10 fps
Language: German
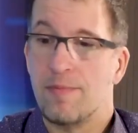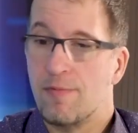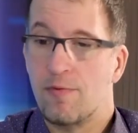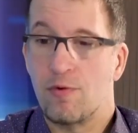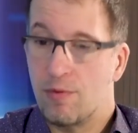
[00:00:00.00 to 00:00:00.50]

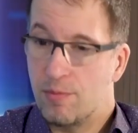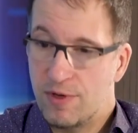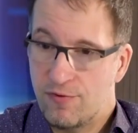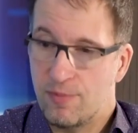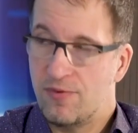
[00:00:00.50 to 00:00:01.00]
ähm, so um
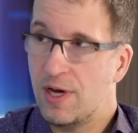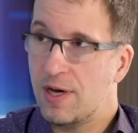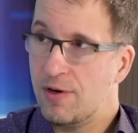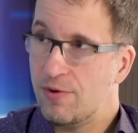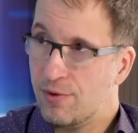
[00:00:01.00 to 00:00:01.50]
die fünf
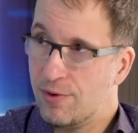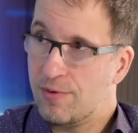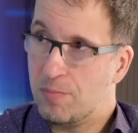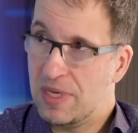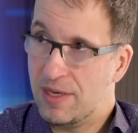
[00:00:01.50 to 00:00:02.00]
Jahre
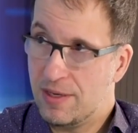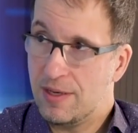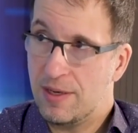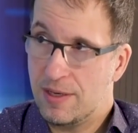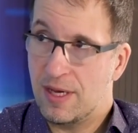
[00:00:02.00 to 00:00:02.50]
und
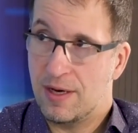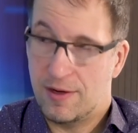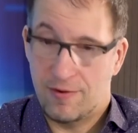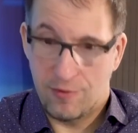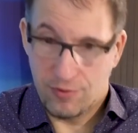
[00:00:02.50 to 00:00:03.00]
bin da
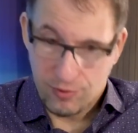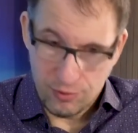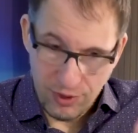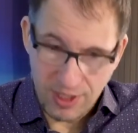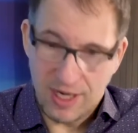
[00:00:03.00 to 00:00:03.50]
also
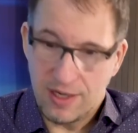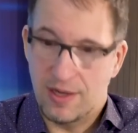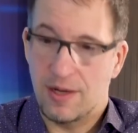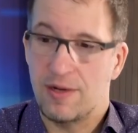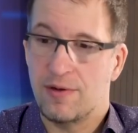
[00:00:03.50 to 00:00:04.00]

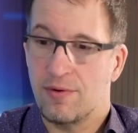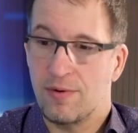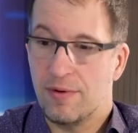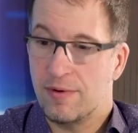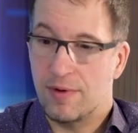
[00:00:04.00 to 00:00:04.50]
runtergeknallt
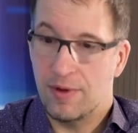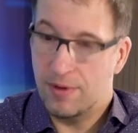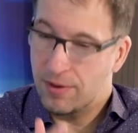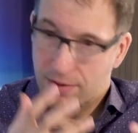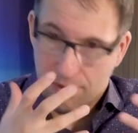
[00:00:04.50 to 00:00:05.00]
und
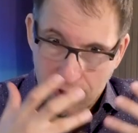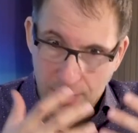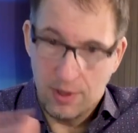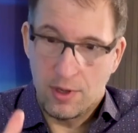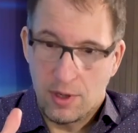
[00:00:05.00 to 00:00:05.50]

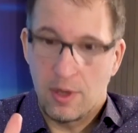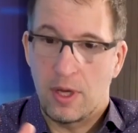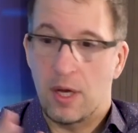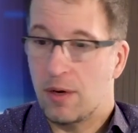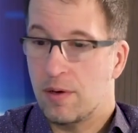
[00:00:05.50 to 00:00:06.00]

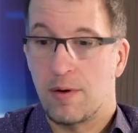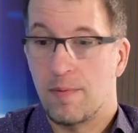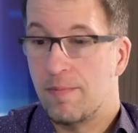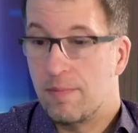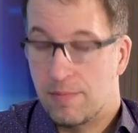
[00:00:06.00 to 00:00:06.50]
äh, ja,
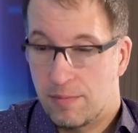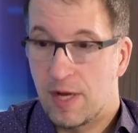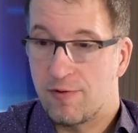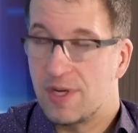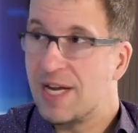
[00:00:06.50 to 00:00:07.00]
ähm,
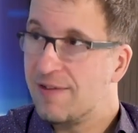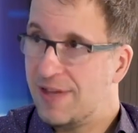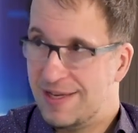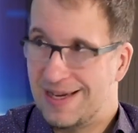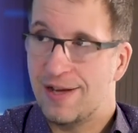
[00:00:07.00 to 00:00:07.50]
also eine
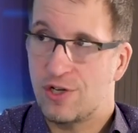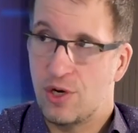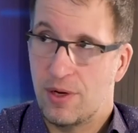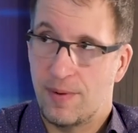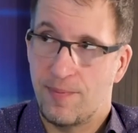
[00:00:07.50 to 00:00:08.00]
ganze
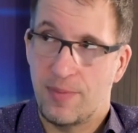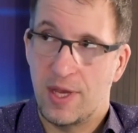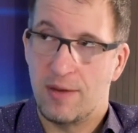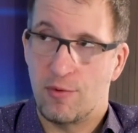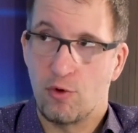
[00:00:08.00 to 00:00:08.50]
Etage
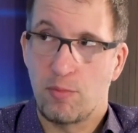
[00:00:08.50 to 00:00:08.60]
in einem